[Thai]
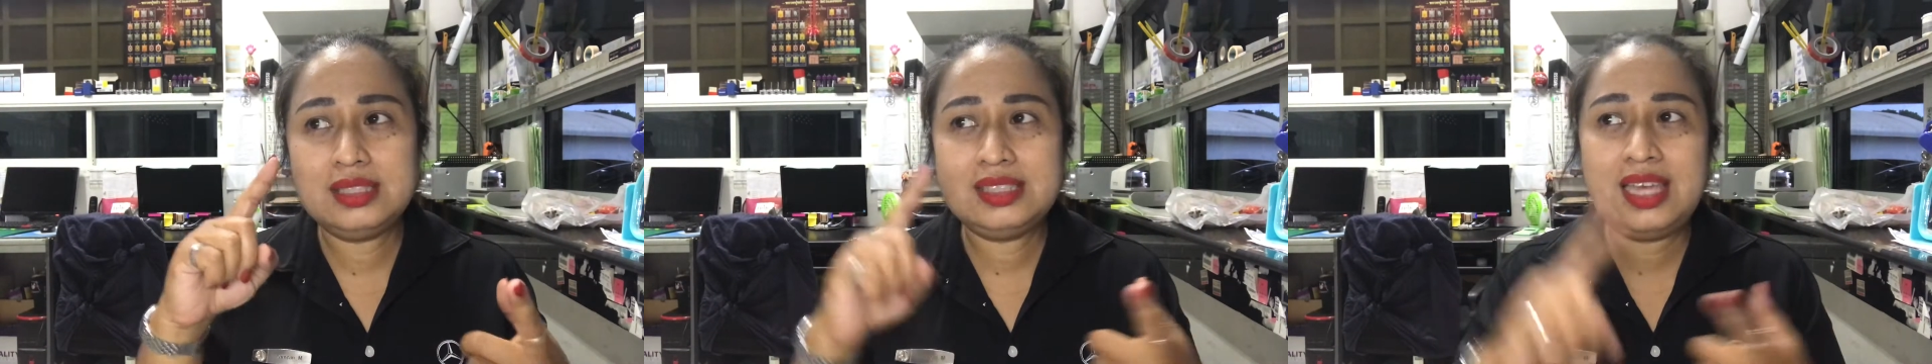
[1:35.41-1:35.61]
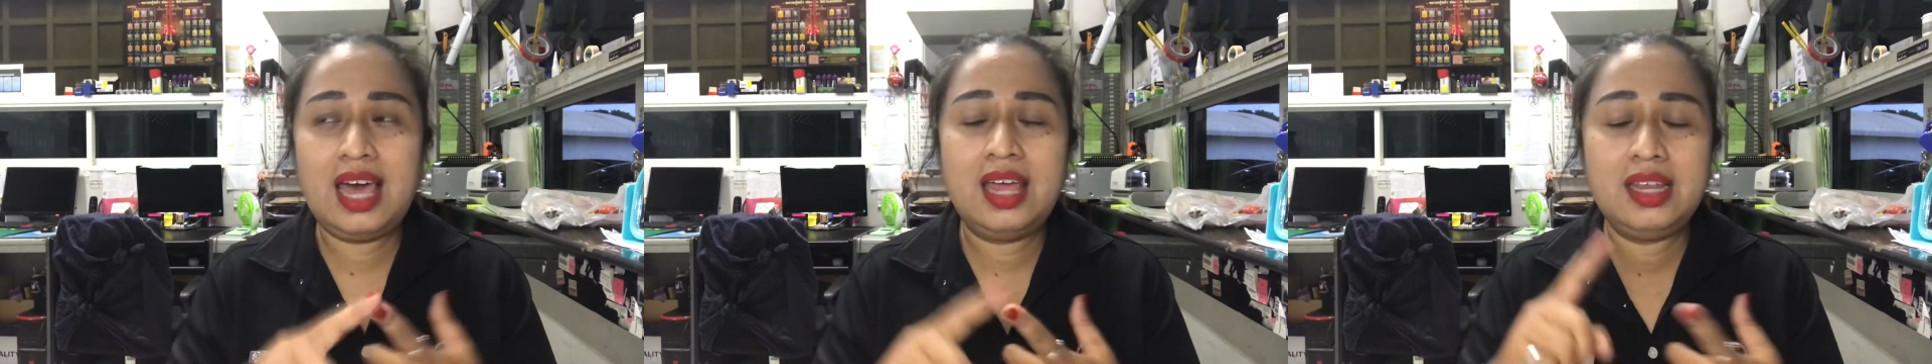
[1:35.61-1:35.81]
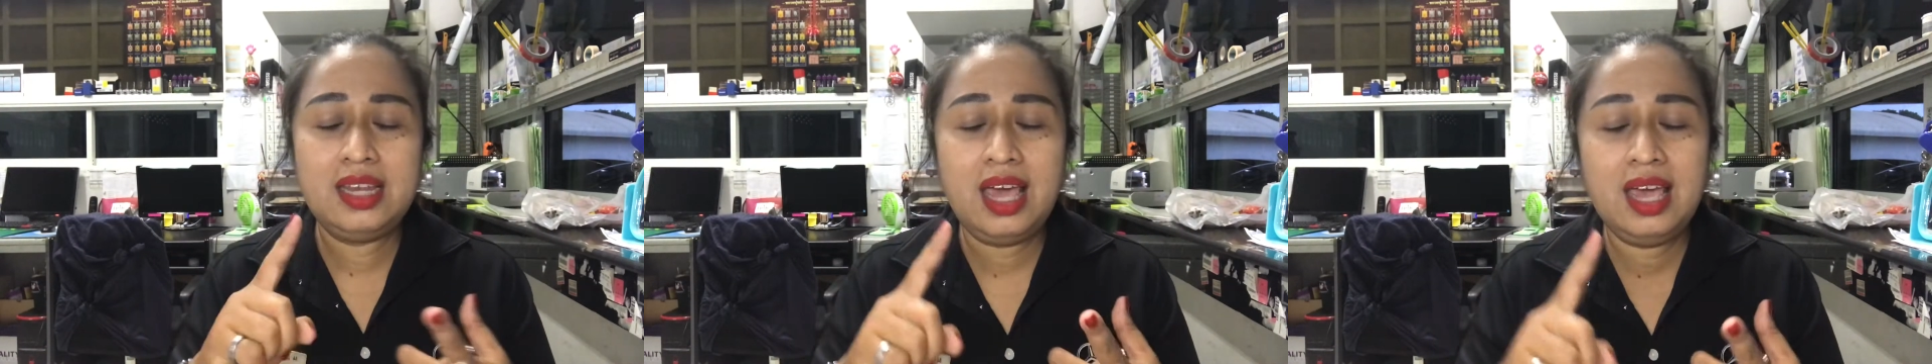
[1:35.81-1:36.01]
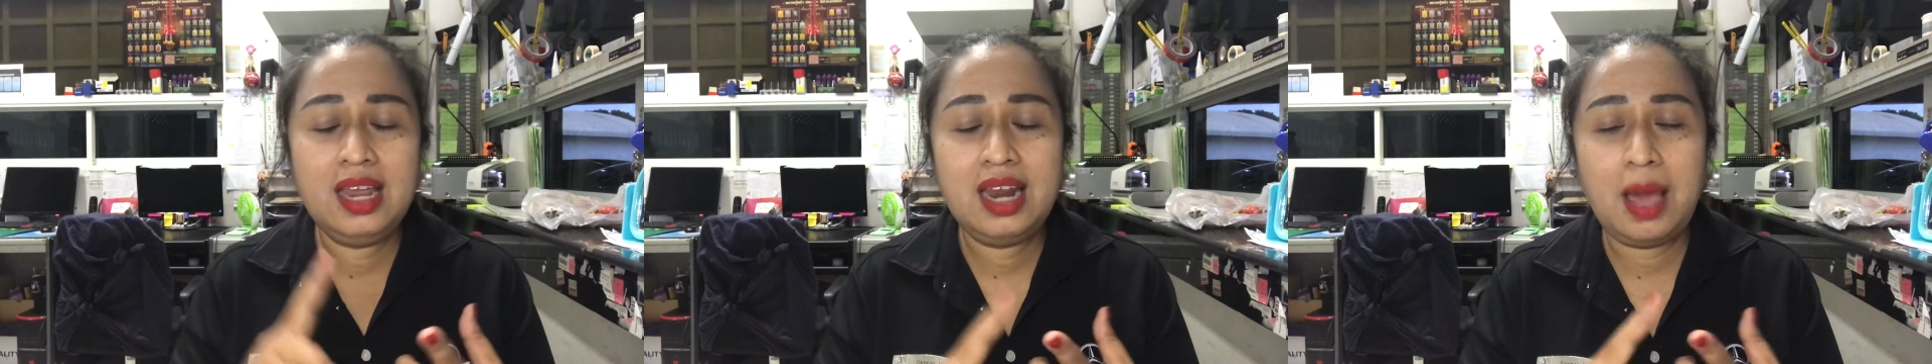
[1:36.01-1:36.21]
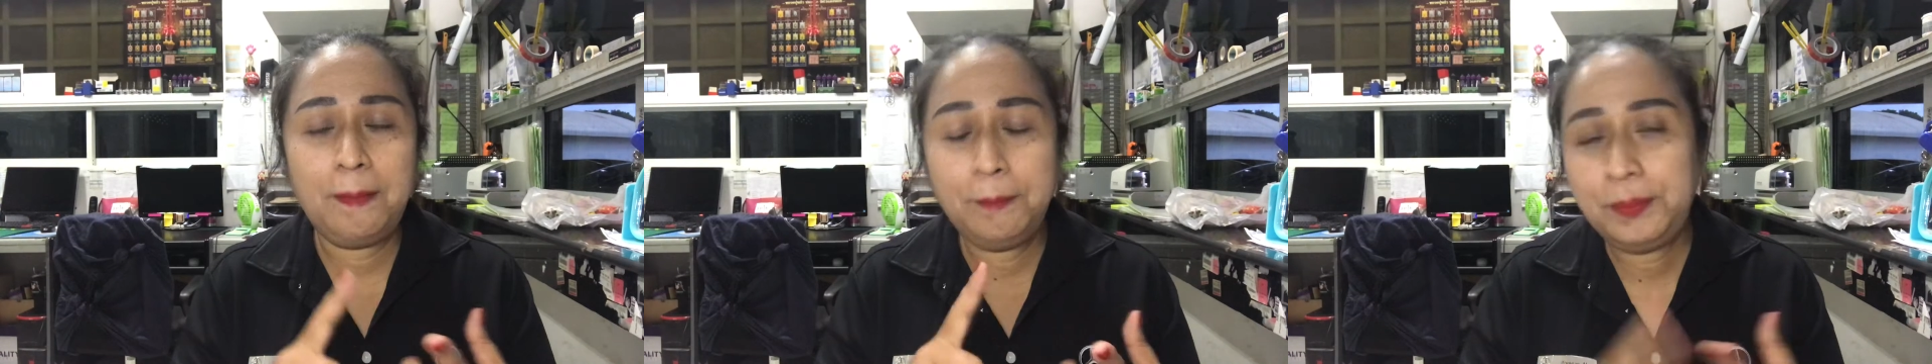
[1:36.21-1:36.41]
จะได้
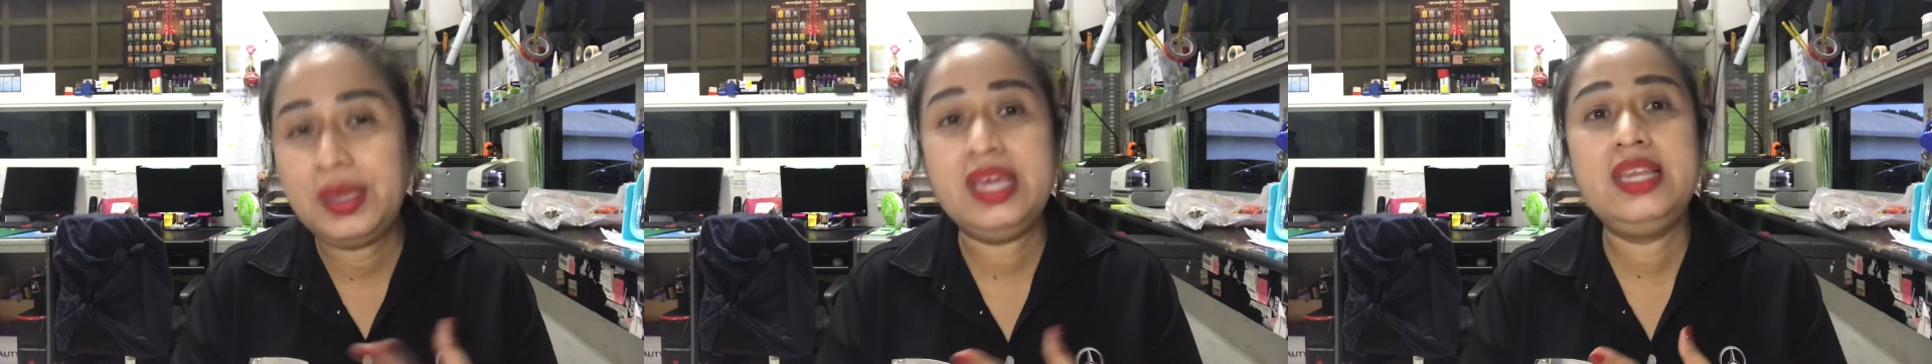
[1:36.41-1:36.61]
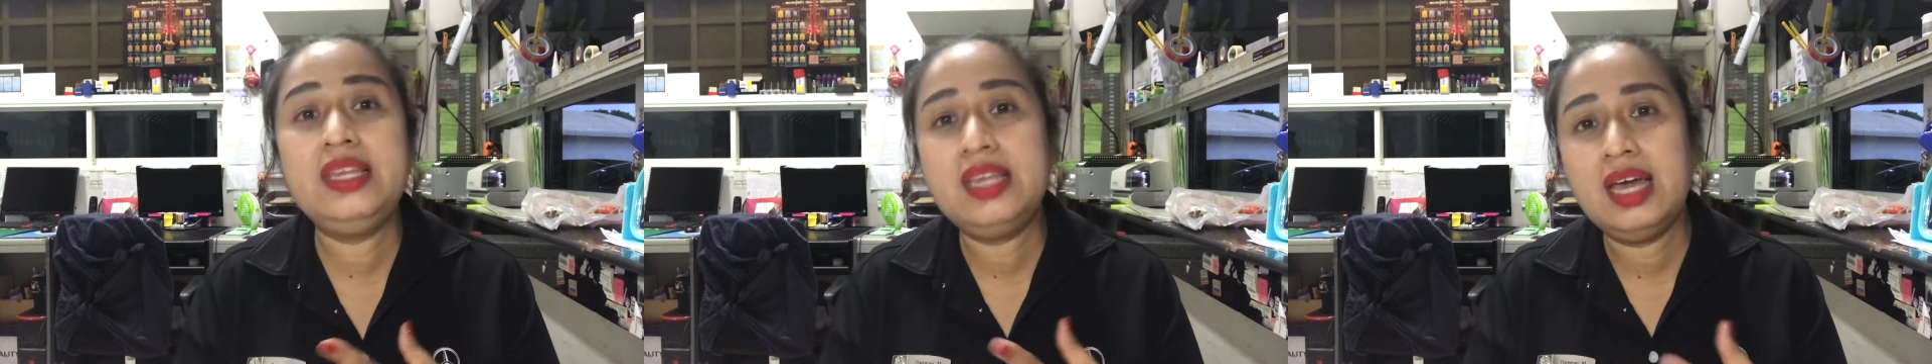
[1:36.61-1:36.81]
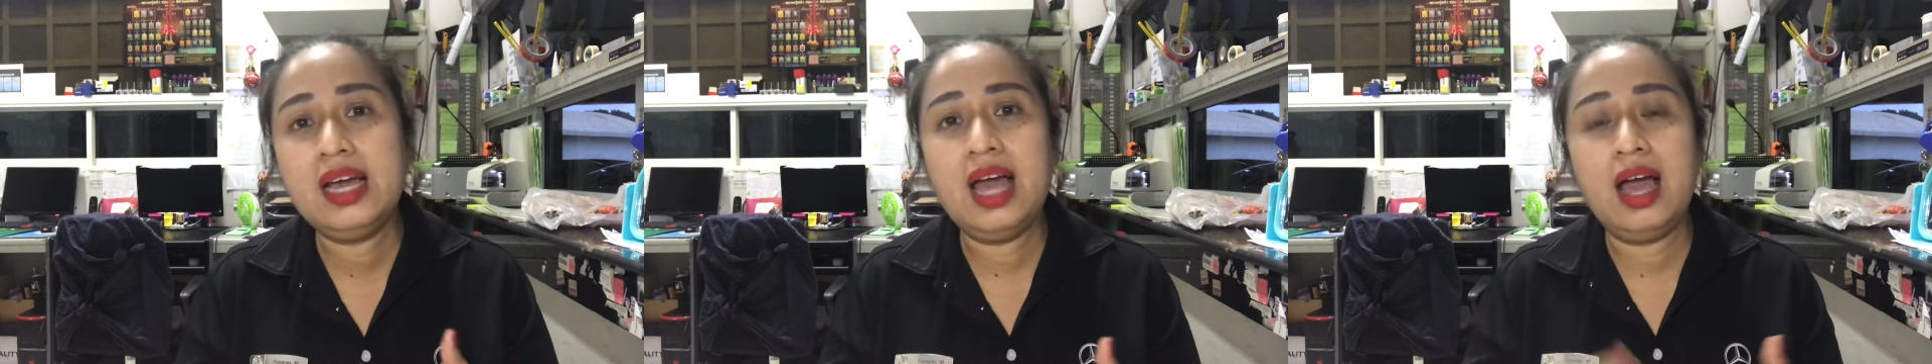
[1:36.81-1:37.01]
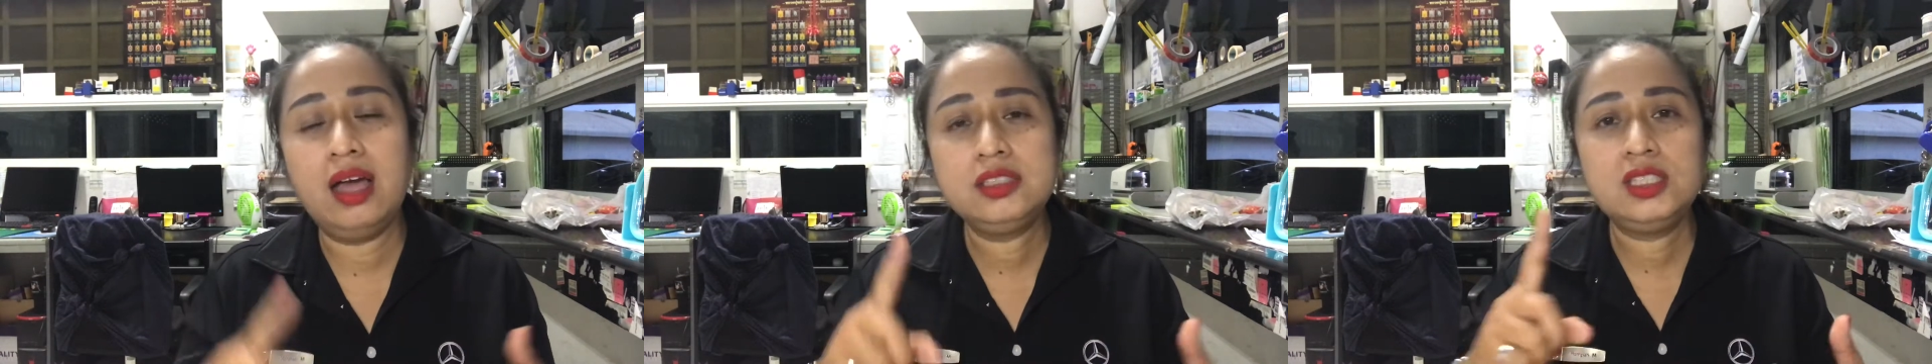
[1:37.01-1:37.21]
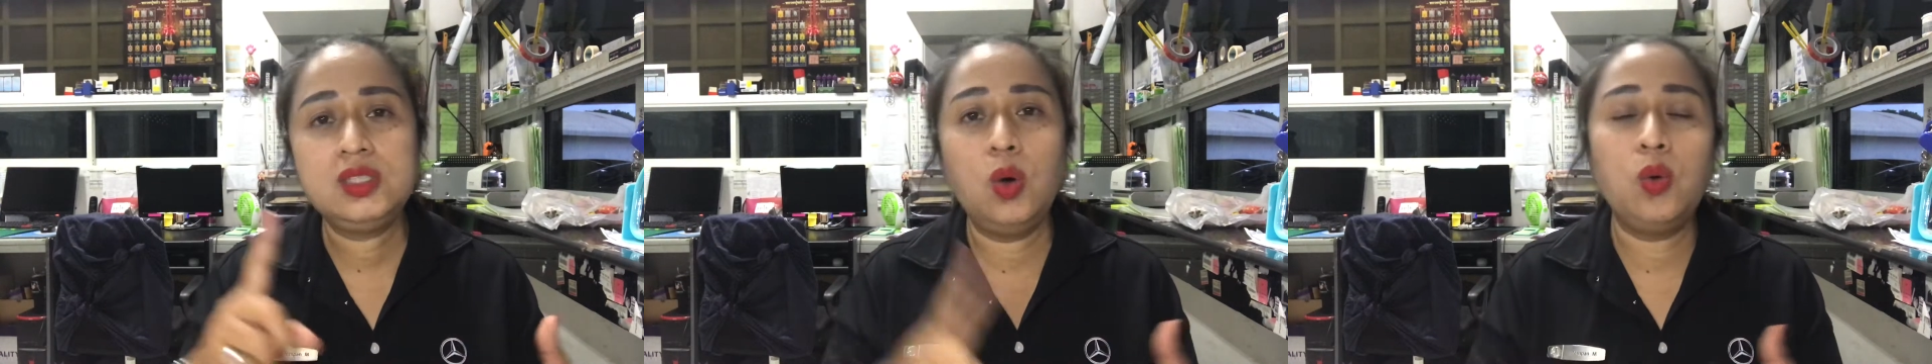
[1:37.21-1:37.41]
รับพินนะคะ
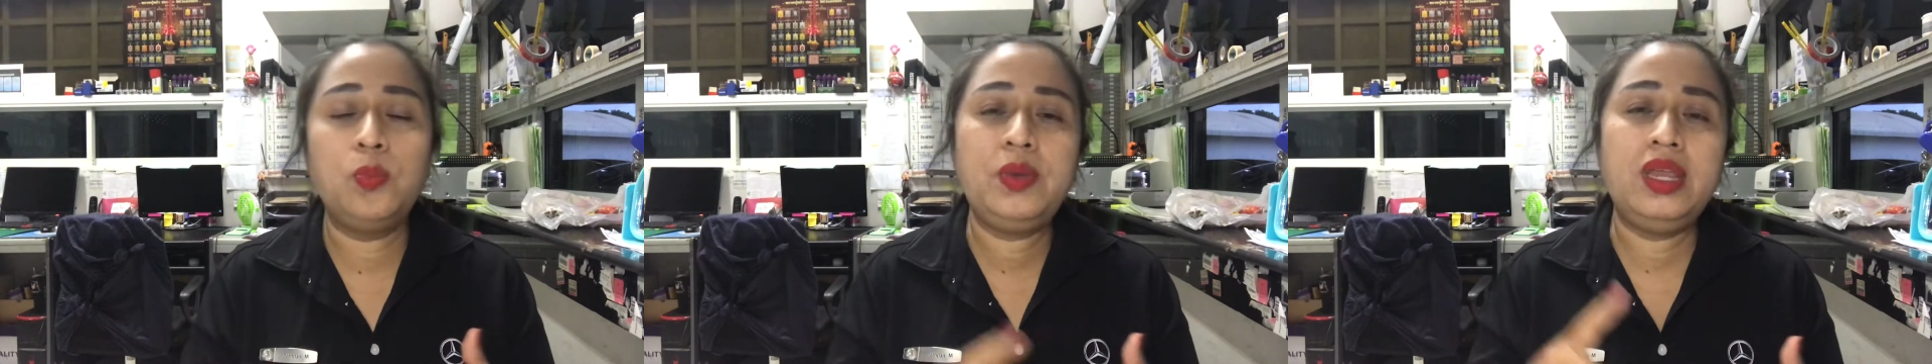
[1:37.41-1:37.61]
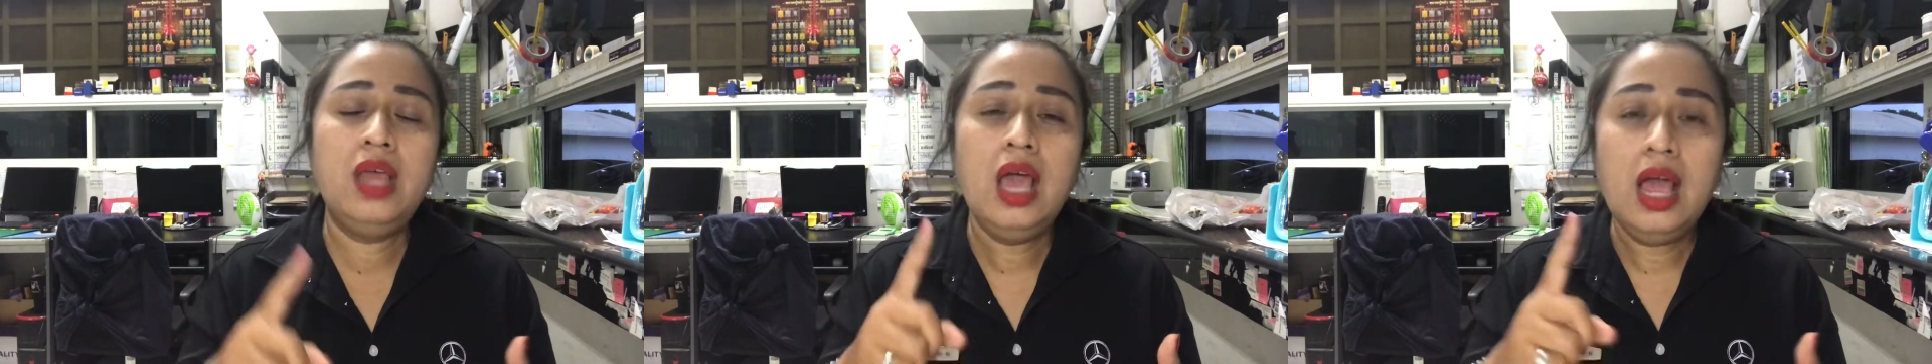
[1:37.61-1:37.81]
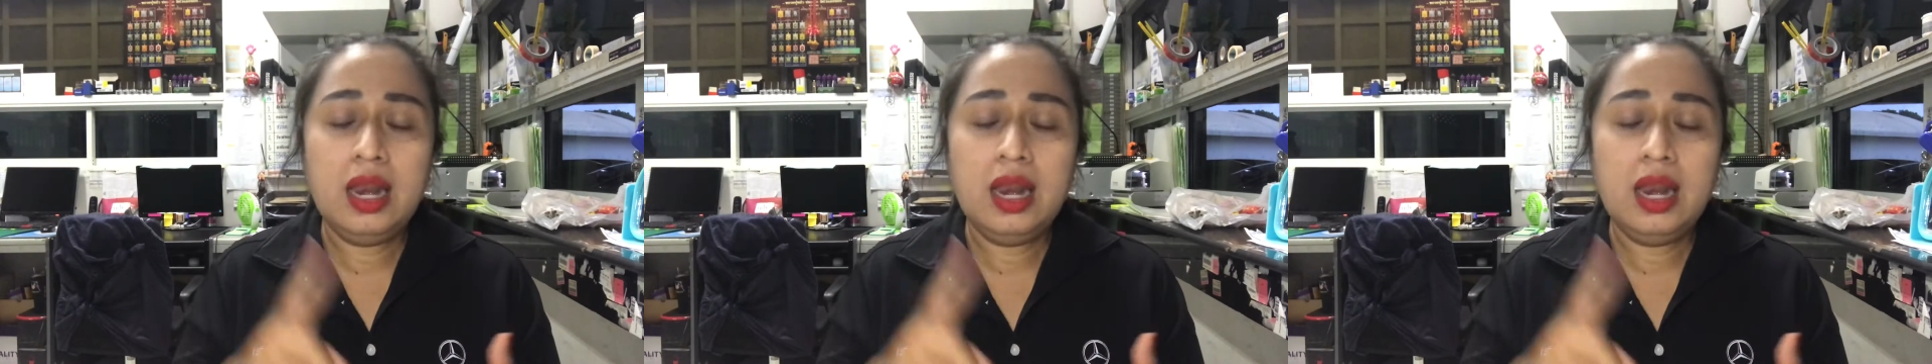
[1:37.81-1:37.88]
ส่งพิน